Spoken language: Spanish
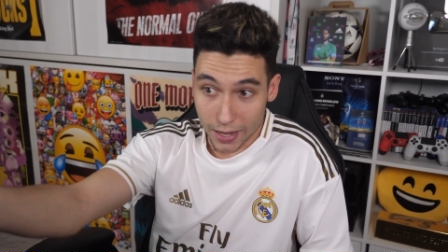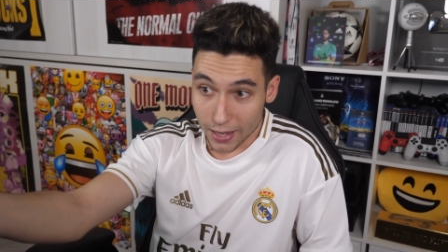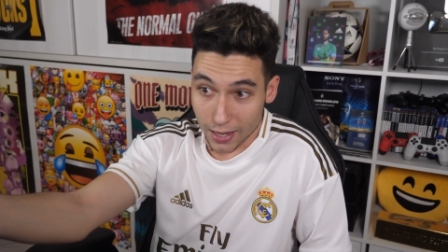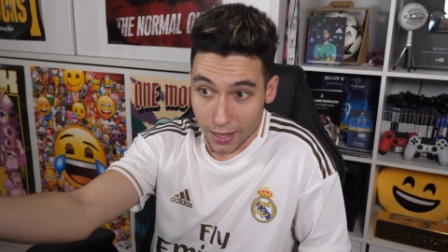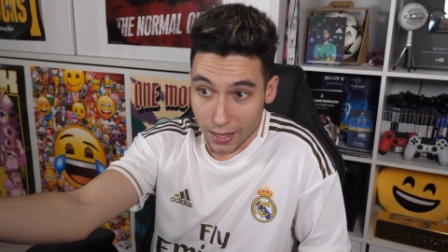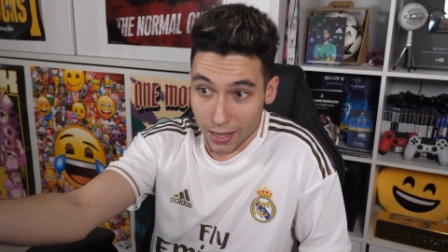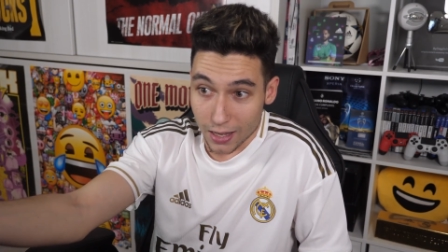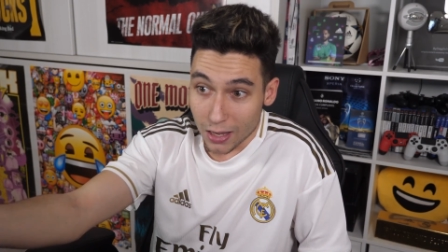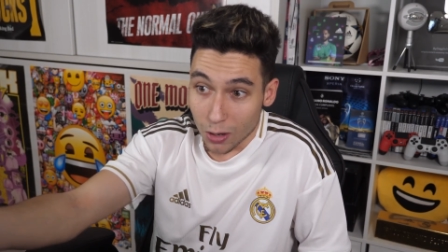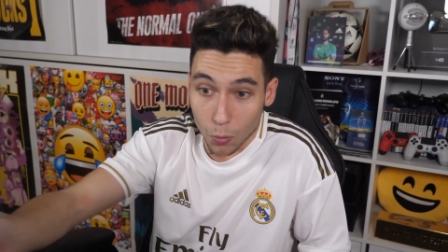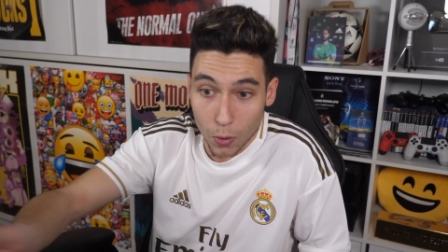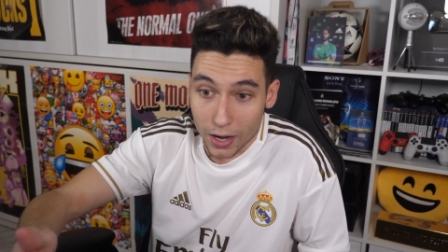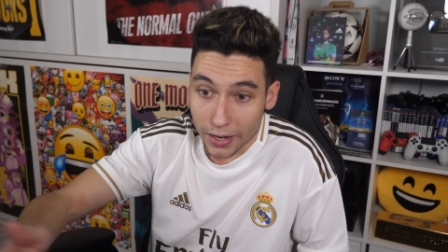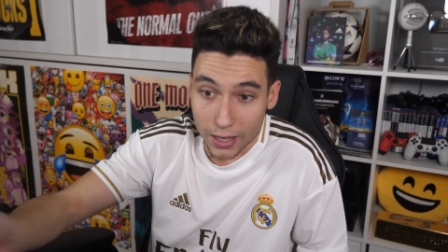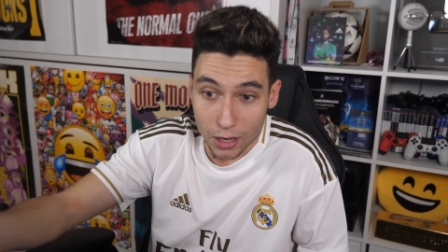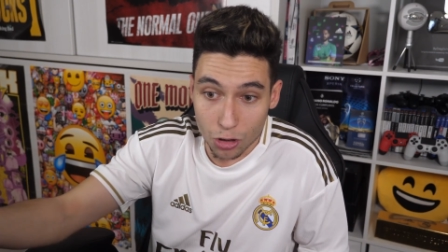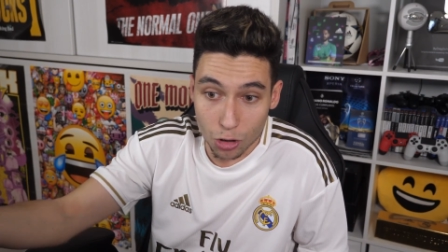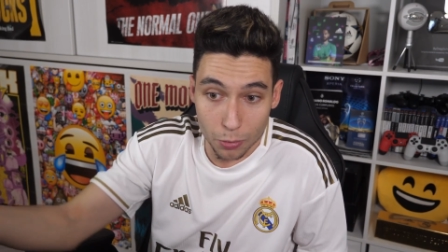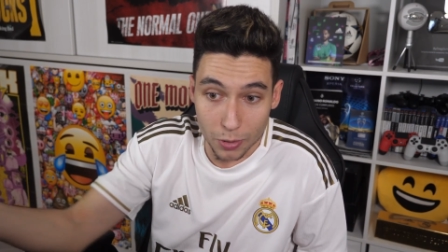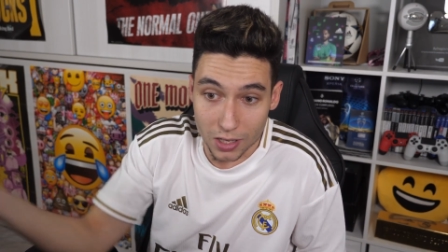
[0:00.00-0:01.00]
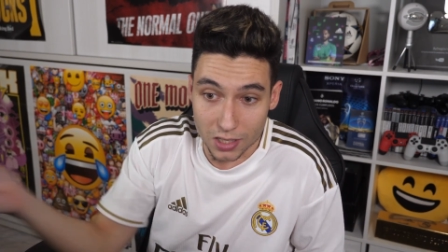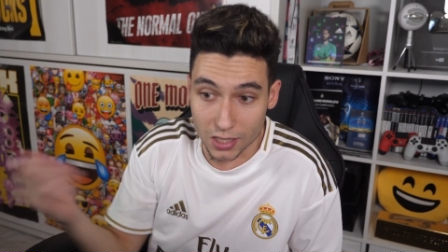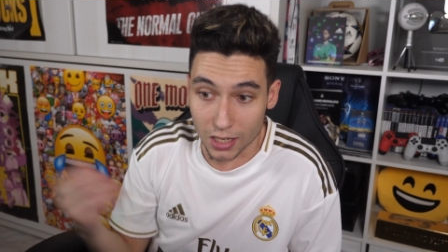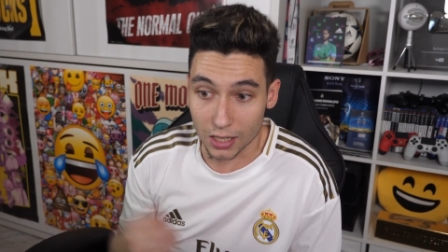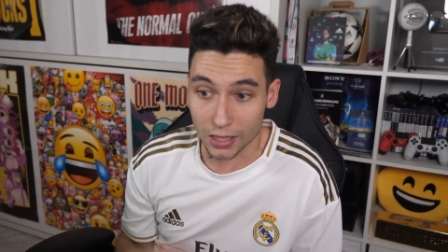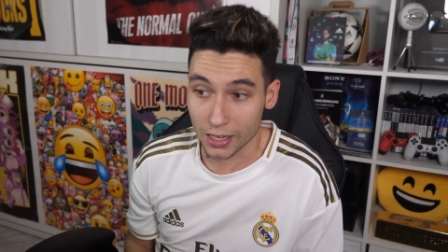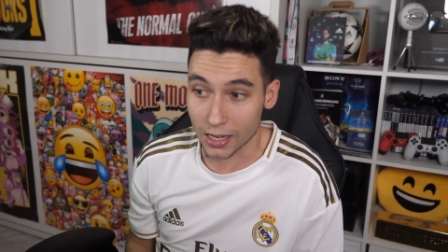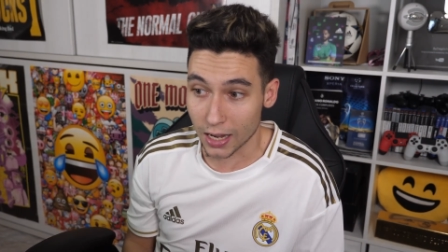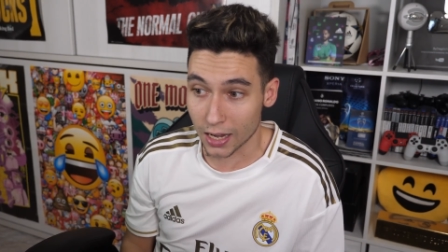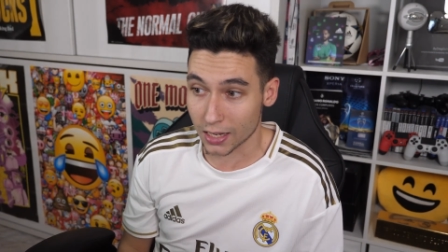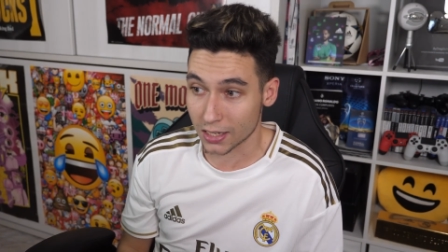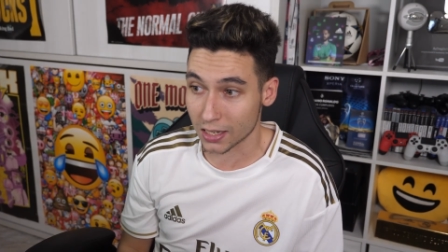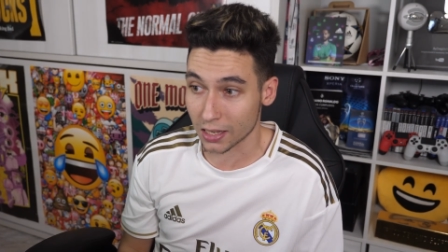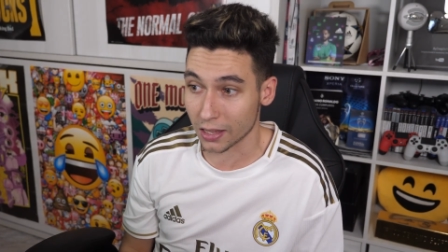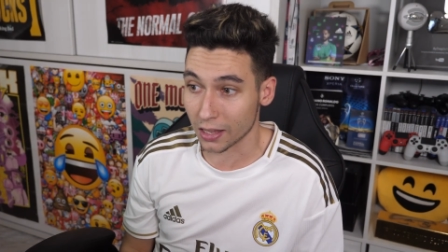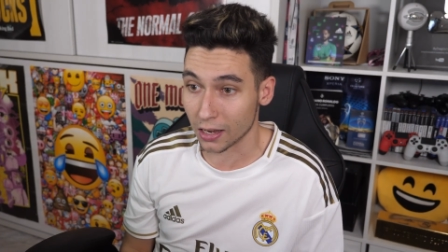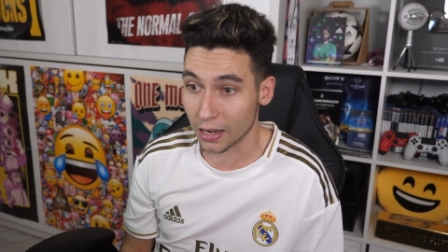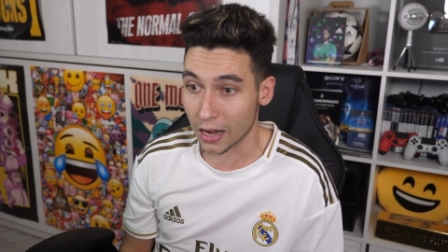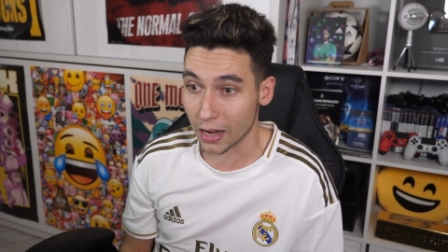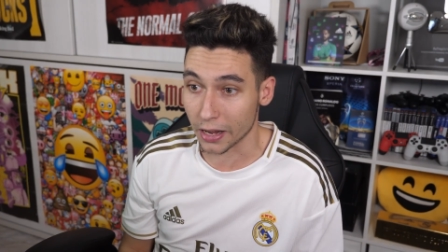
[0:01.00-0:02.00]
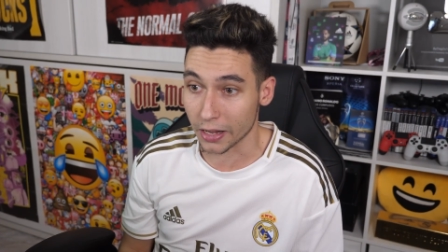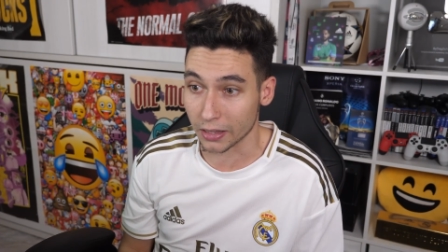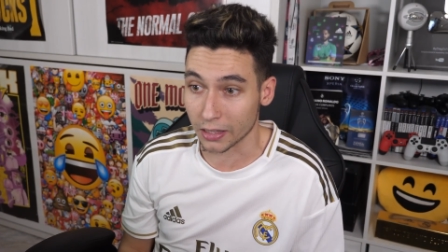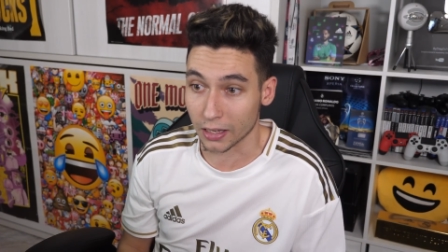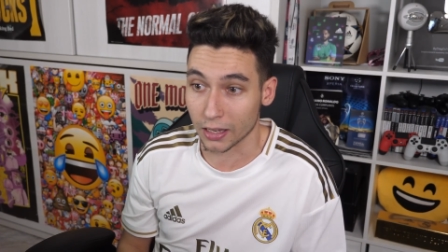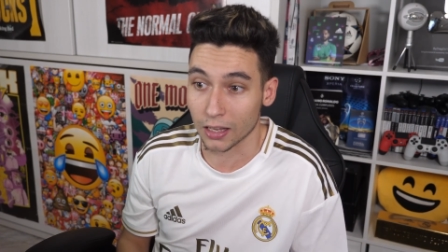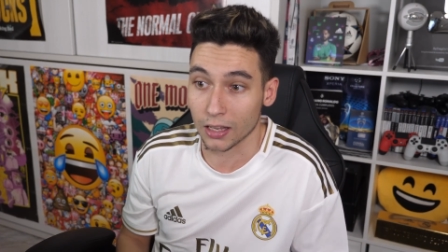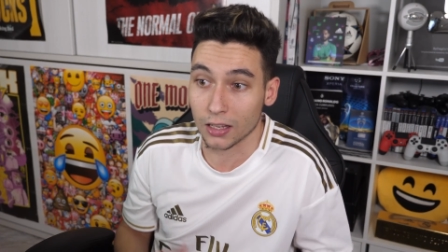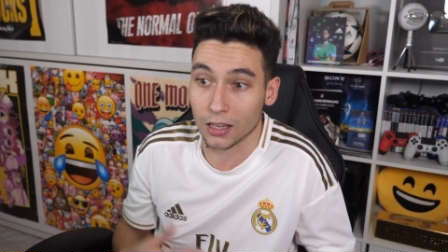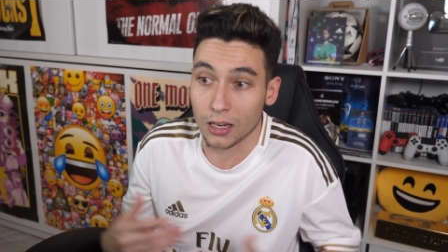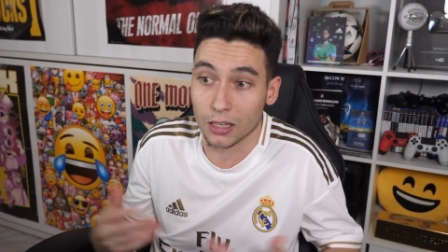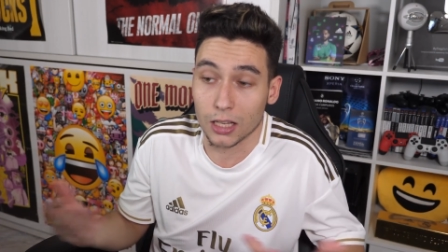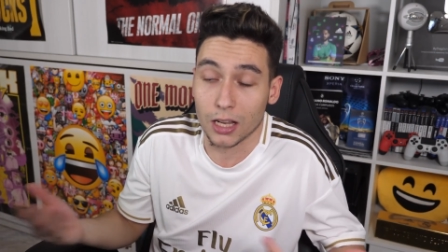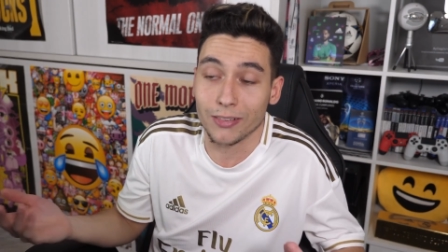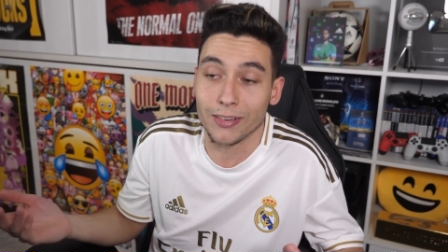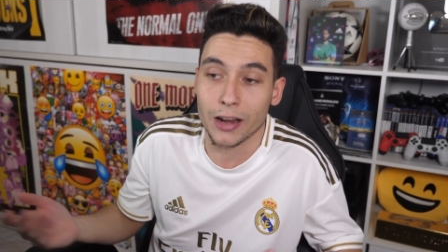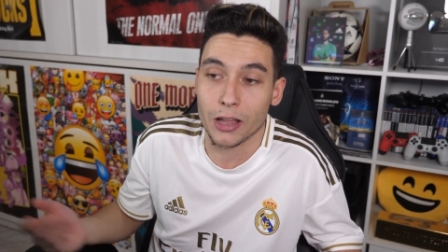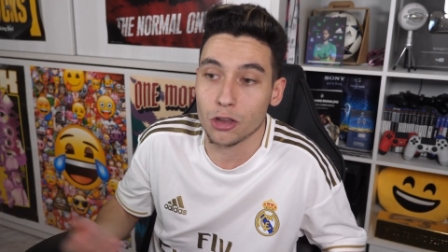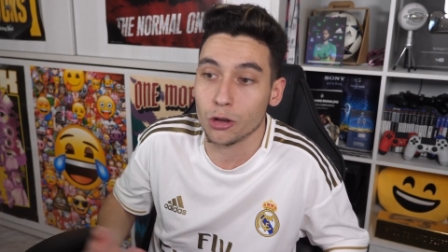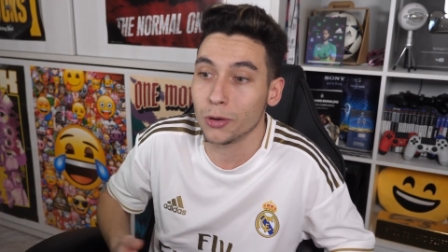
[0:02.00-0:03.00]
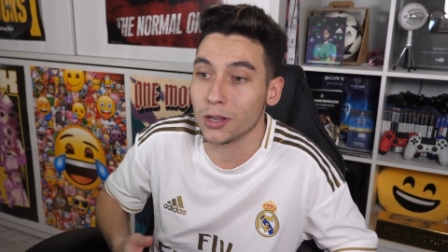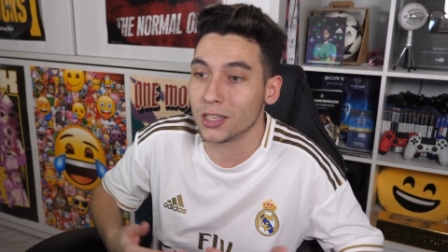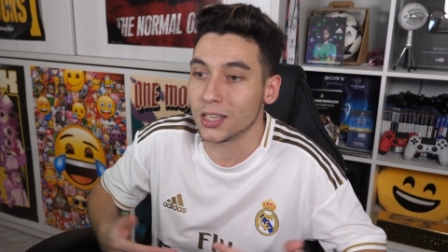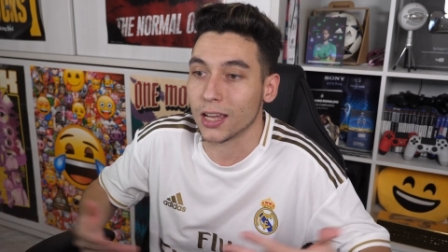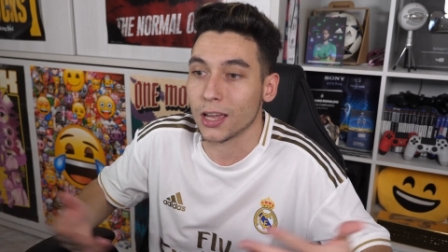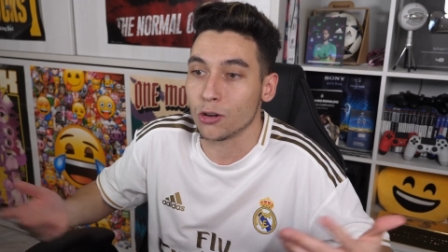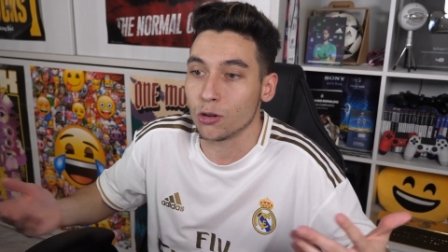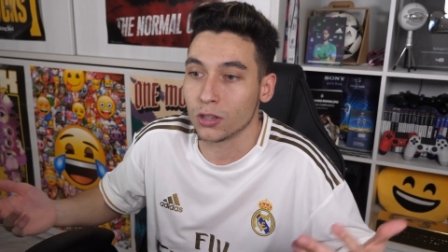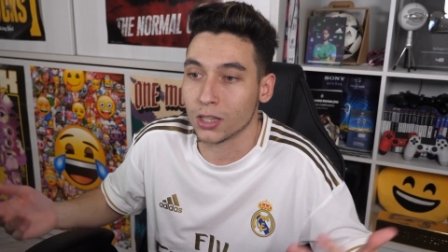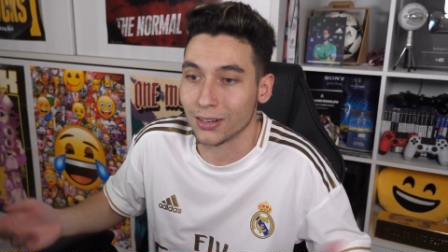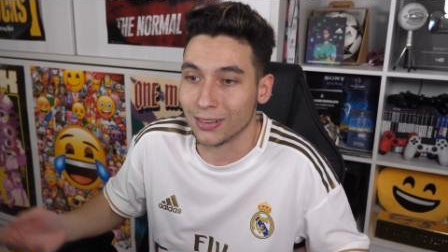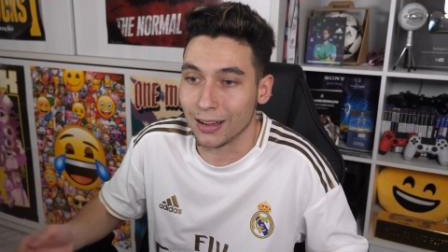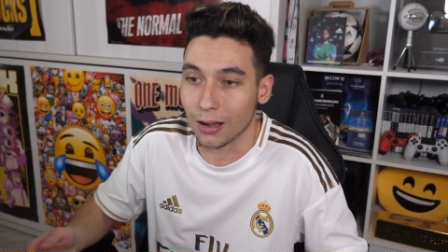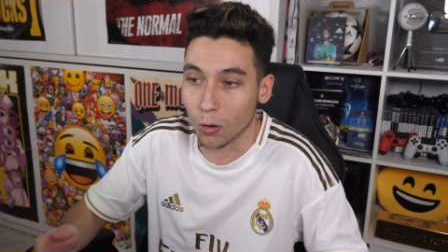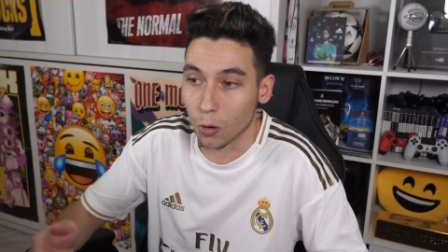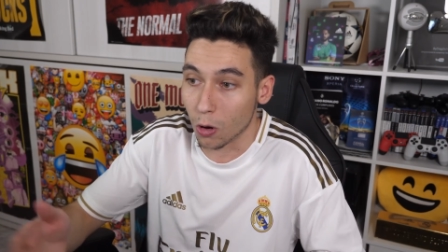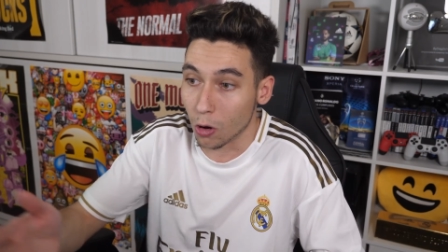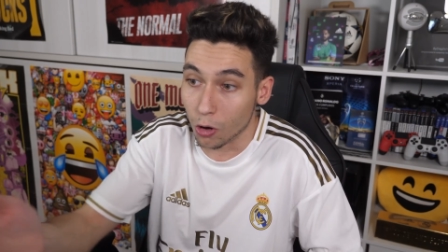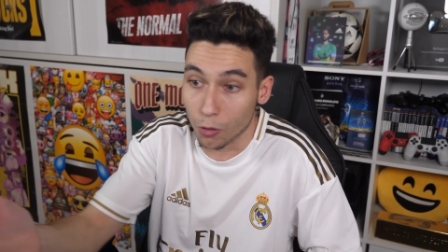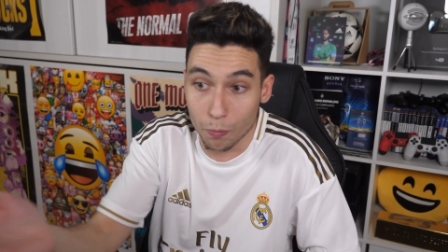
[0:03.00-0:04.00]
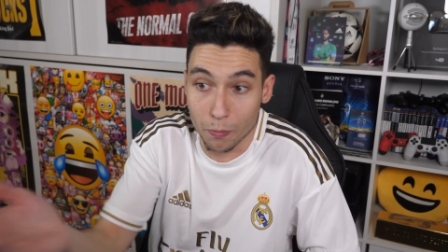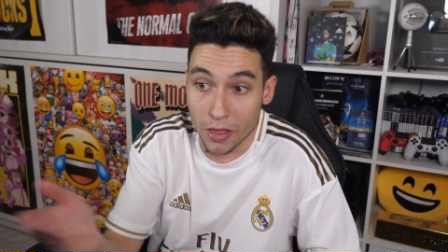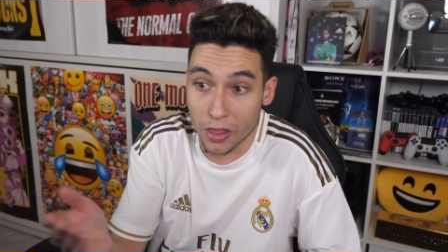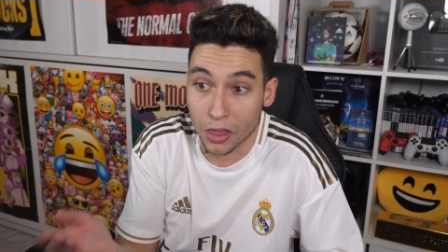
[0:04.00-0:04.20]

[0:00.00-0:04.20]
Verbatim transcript: eh, igual que Jovic el día ese del Atleti, que criticaban a Jovic de que no entraba en juego.